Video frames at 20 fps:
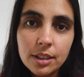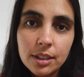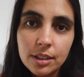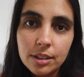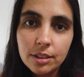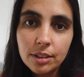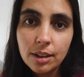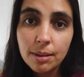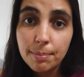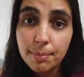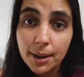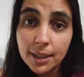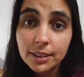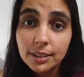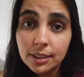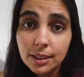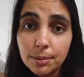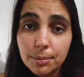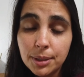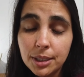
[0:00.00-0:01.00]
e isso é
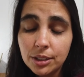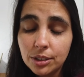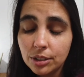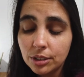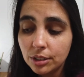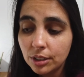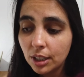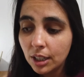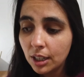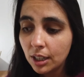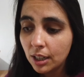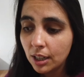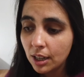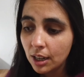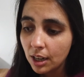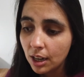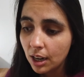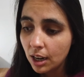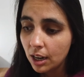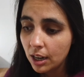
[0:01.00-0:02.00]
basicamente
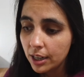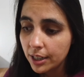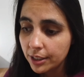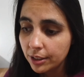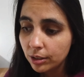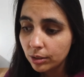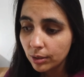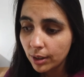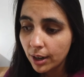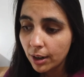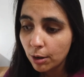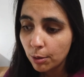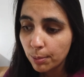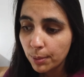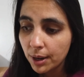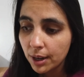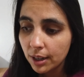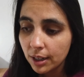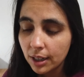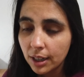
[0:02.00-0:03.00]
isso é
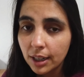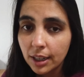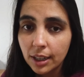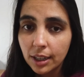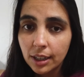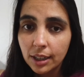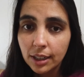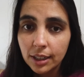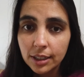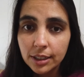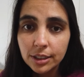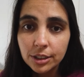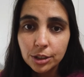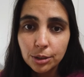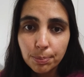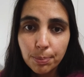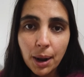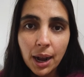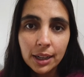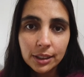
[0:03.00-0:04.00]
uma
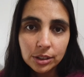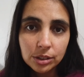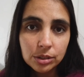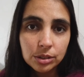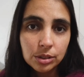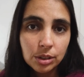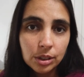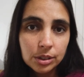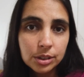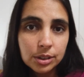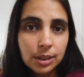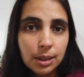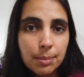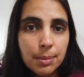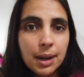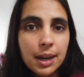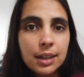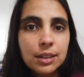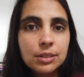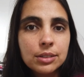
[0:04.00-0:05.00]
grande parte do nosso
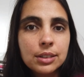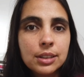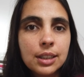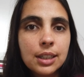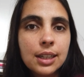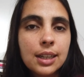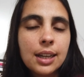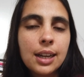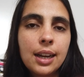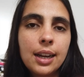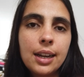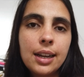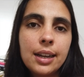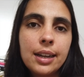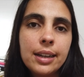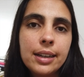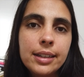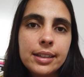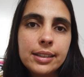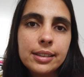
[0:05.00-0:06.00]
trabalho
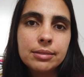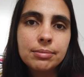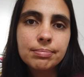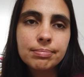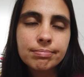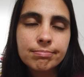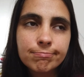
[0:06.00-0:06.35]
é,